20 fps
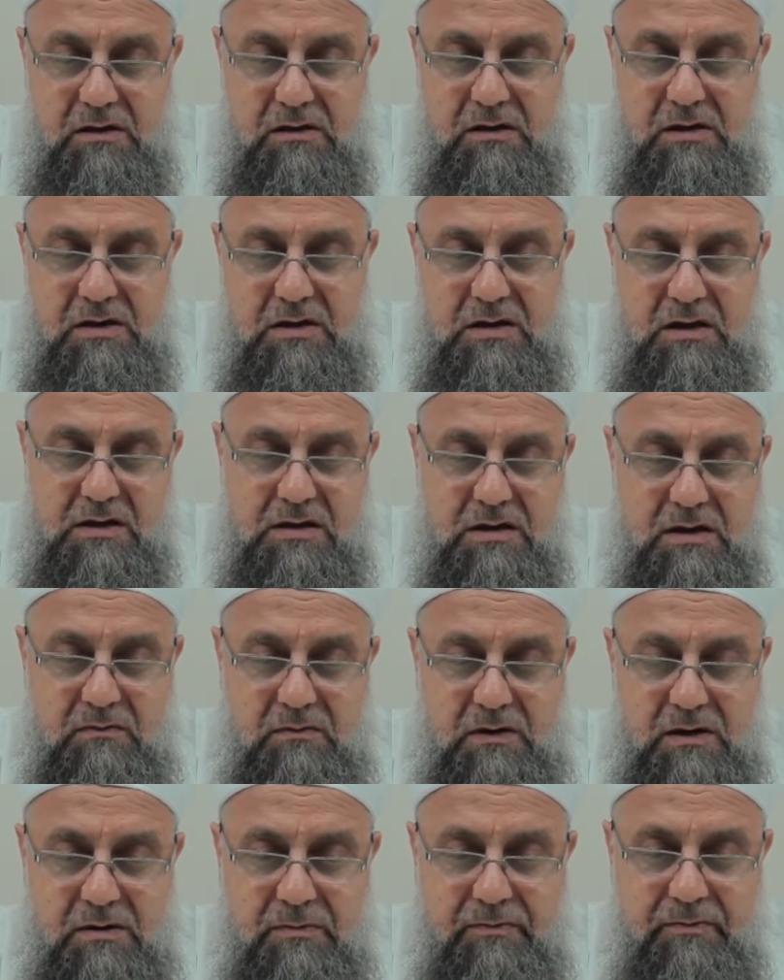İdris Aleyhisselam
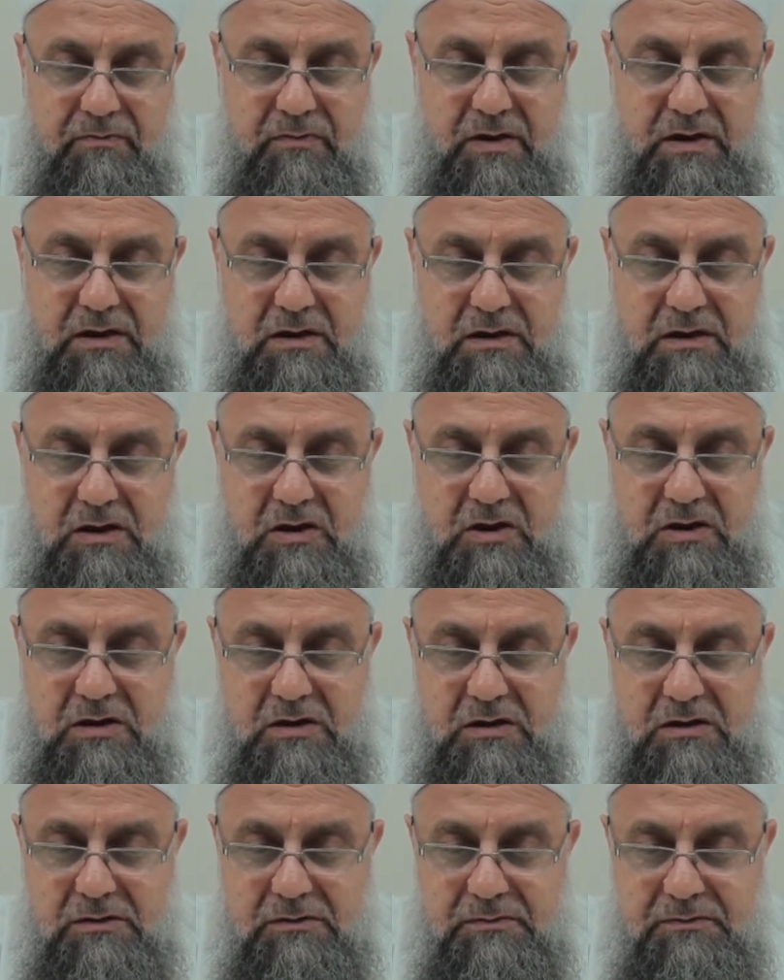var. Beni
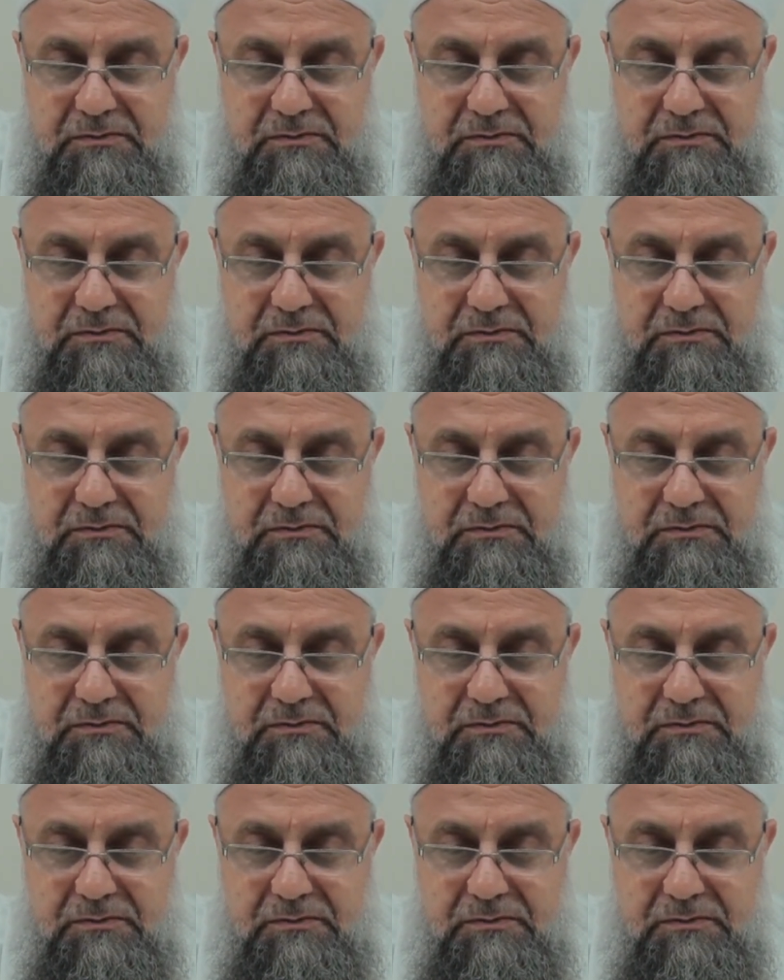karşıladı.